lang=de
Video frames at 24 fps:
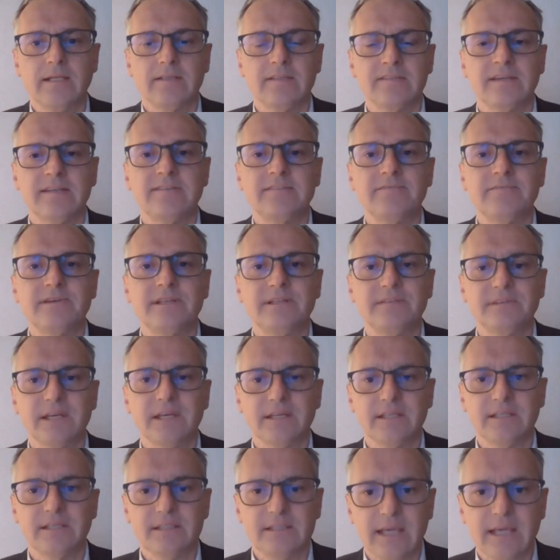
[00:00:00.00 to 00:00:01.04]
heißt, wenn wir
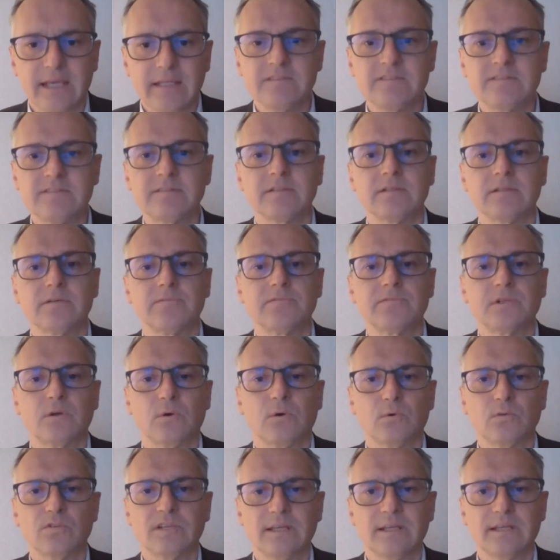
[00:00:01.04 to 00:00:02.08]
jetzt auf der
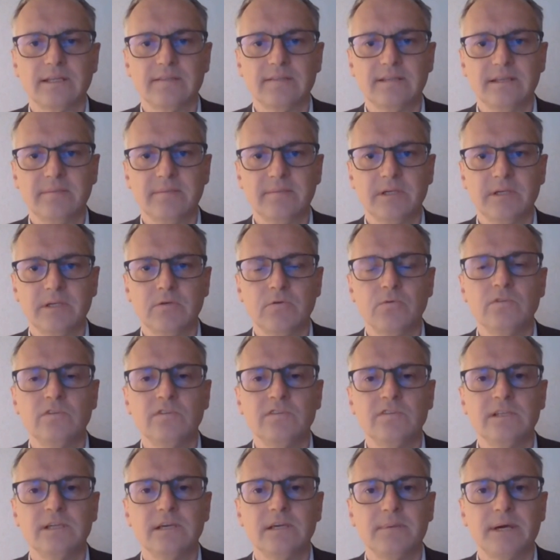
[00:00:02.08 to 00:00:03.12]
Großhandelsebene
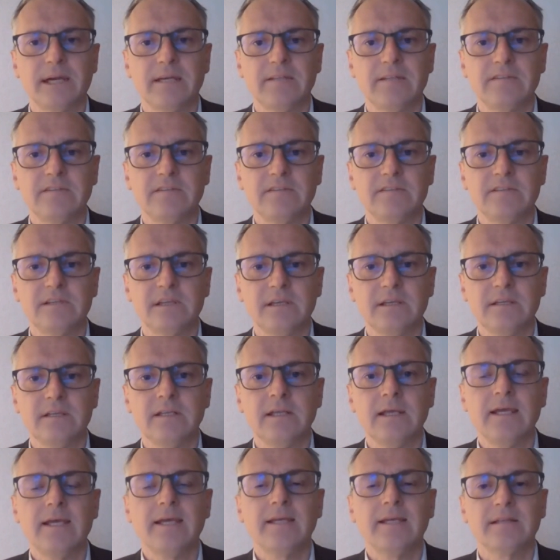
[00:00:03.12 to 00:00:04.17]
günstige Preise
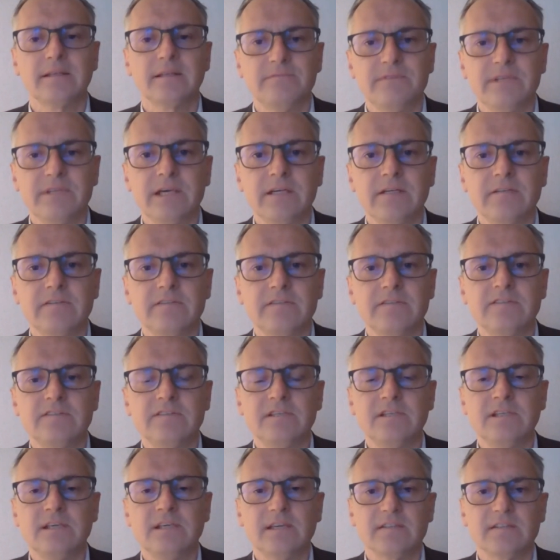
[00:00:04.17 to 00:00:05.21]
sehen, dann wirken sie
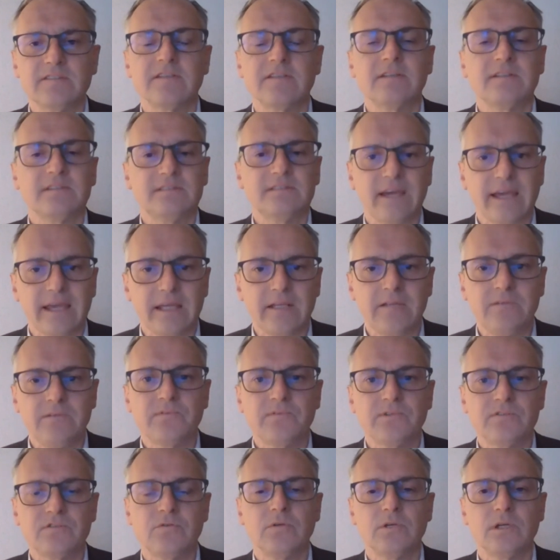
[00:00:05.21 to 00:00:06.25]
sich erst
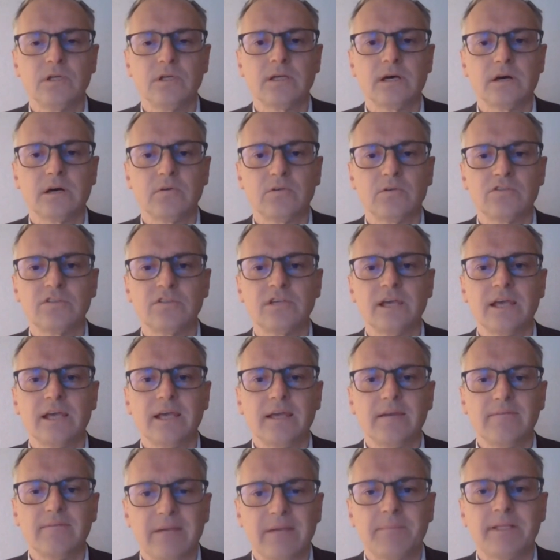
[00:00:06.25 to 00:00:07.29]
zeitverzögert aus,
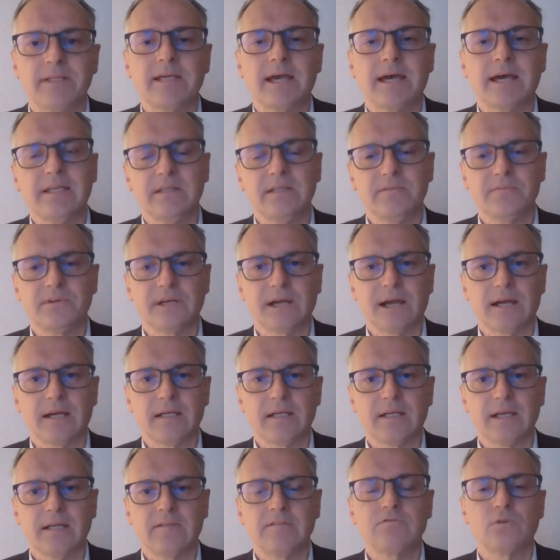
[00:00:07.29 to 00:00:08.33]
weil man ja in der
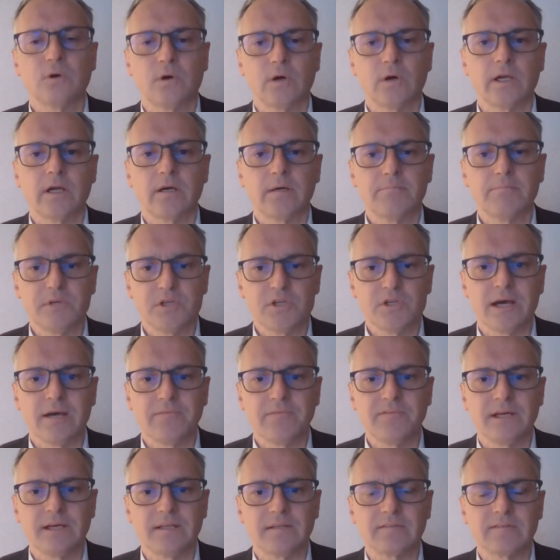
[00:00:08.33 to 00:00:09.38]
Vergangenheit teurer
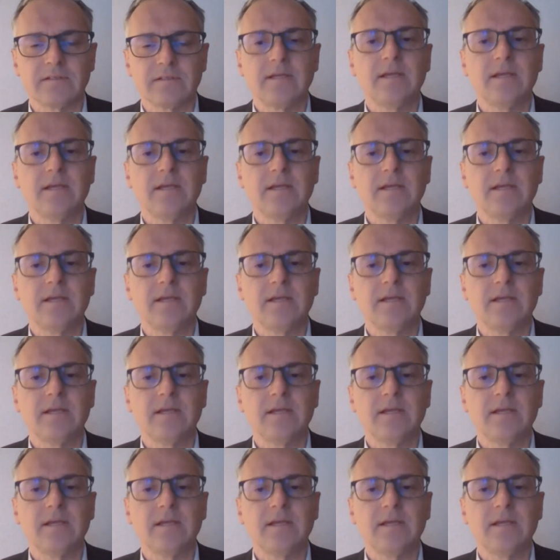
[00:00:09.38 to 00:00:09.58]
beschafft